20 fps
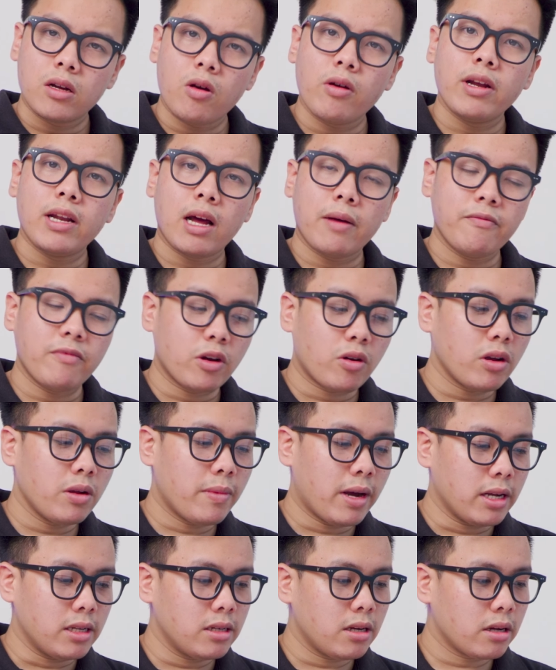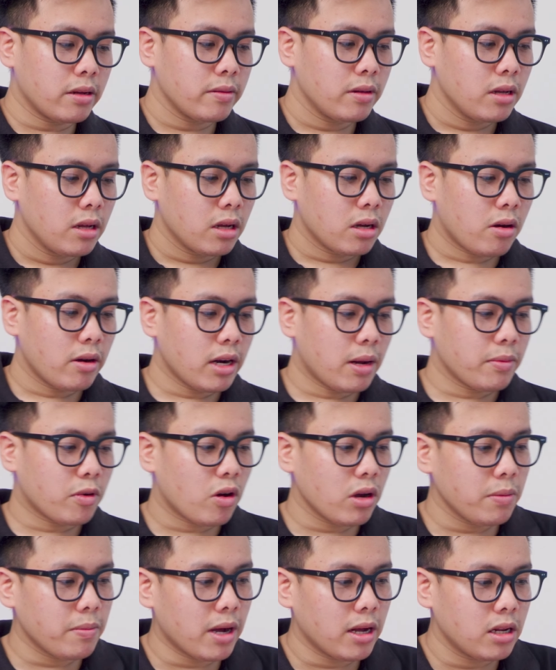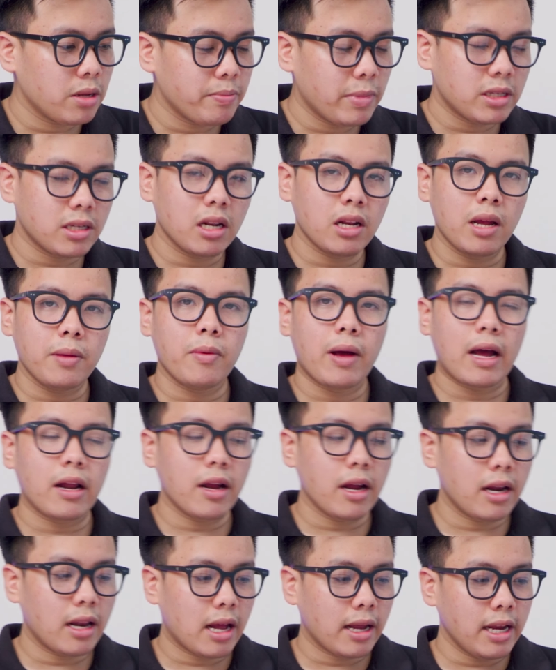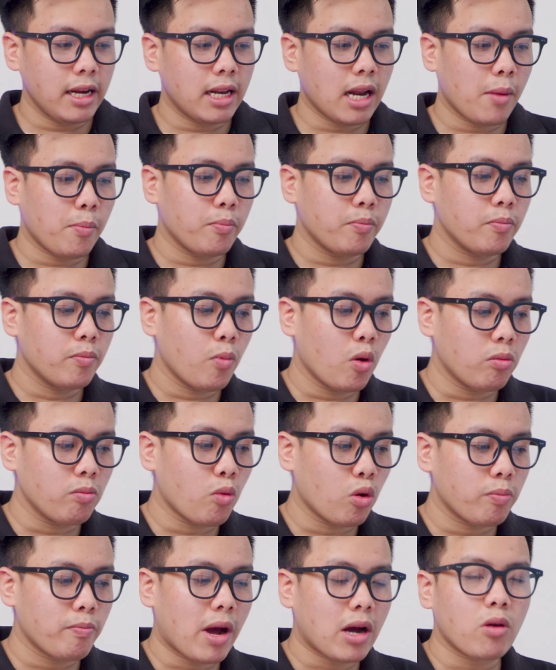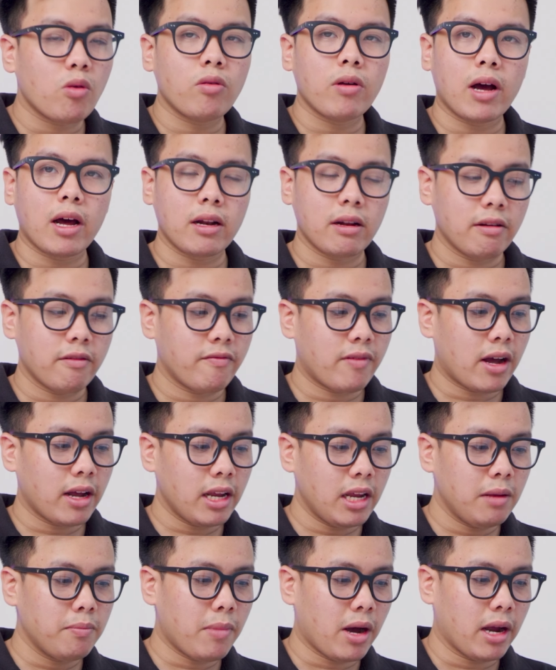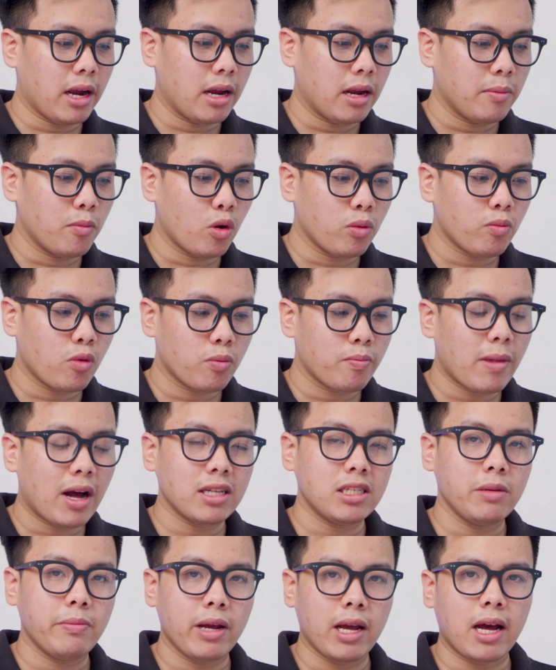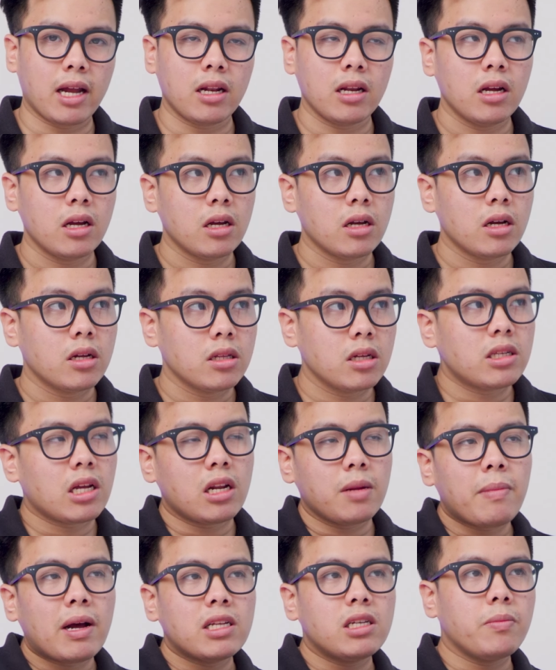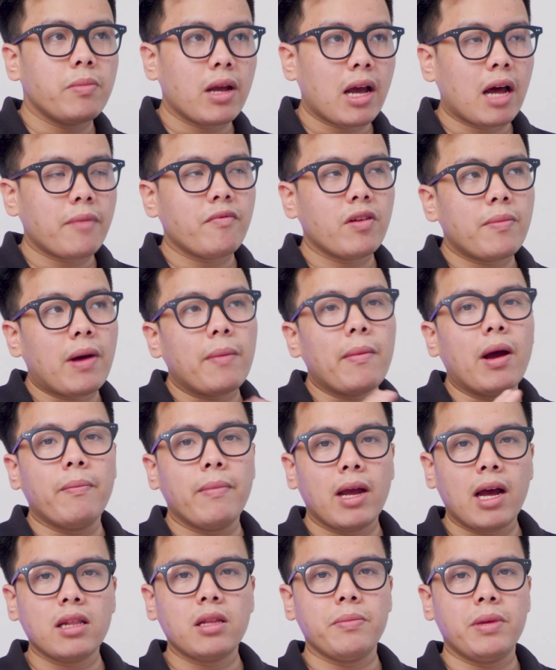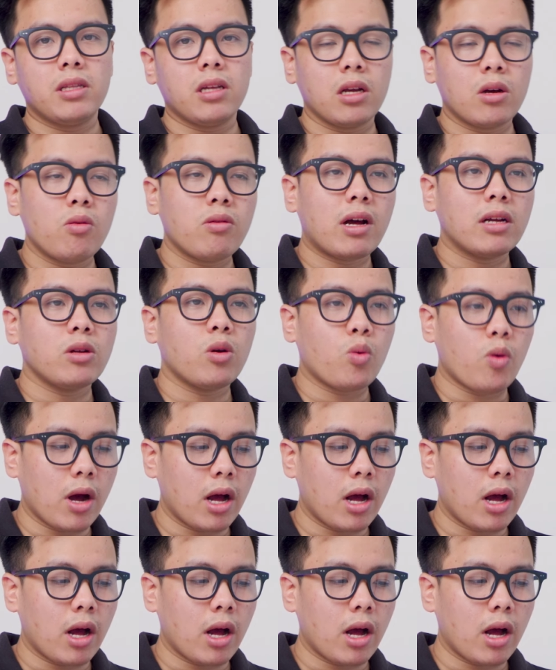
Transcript: coi 5 và coi 7 trước. Coi 5 coi 7 thì mình sẽ lấy mã đây là i5 1130H và i7 1139H. Thực ra thì 39H với 37H thì mình thấy không khác nhau